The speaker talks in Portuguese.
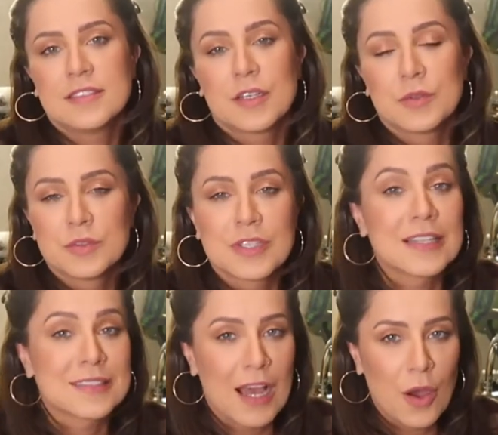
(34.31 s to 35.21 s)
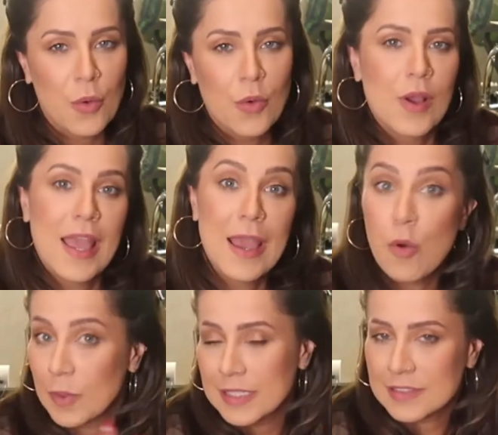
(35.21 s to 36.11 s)
então no Natal é
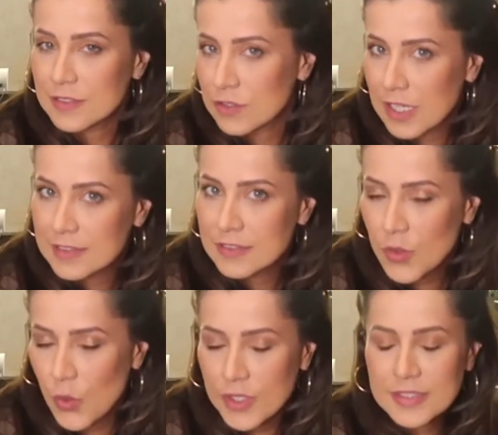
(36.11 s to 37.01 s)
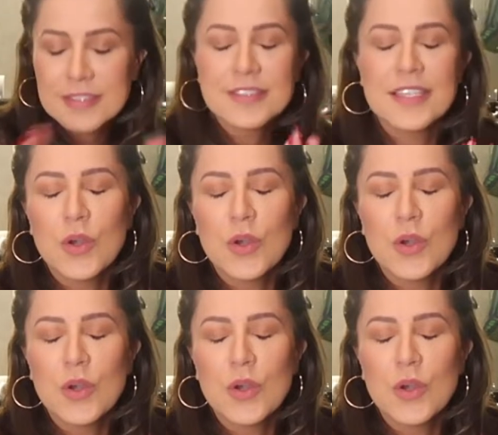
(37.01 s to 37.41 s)
uma dessas ocasiões.